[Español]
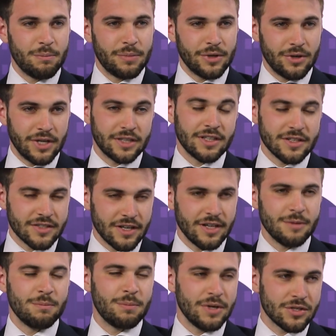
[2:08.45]
pero las tasas
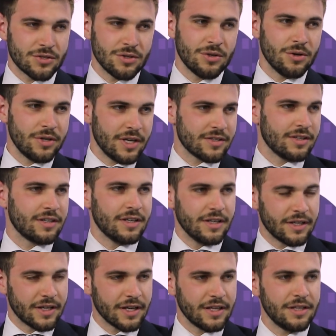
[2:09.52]
en pesos hoy hacen que
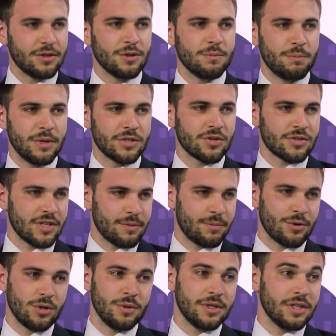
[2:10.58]
el crédito en pesos sea
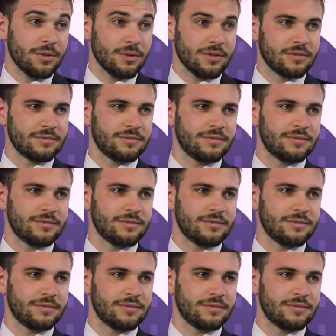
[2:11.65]
prohibitivo.